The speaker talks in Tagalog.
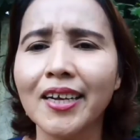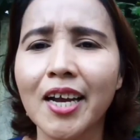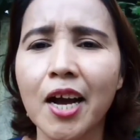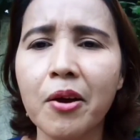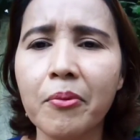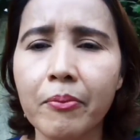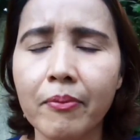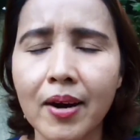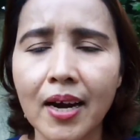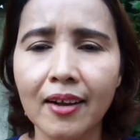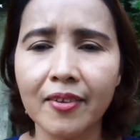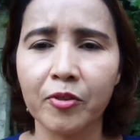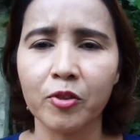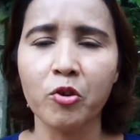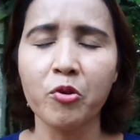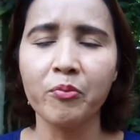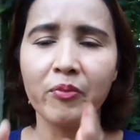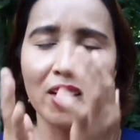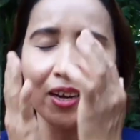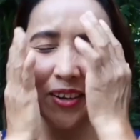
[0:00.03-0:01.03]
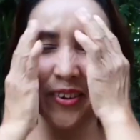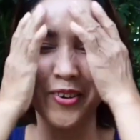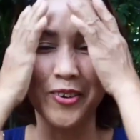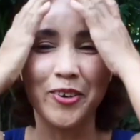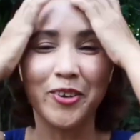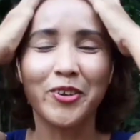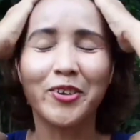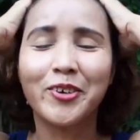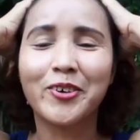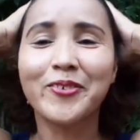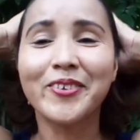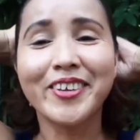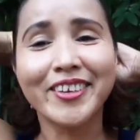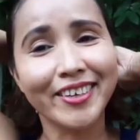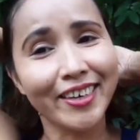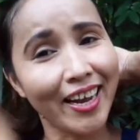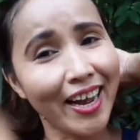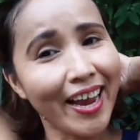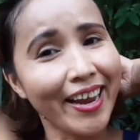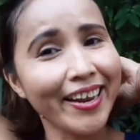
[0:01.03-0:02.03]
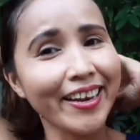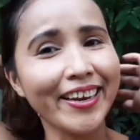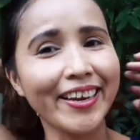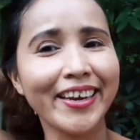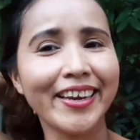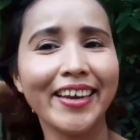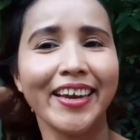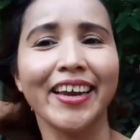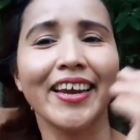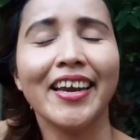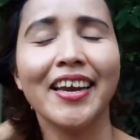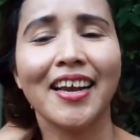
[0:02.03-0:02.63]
welcome back to my YouTube channel.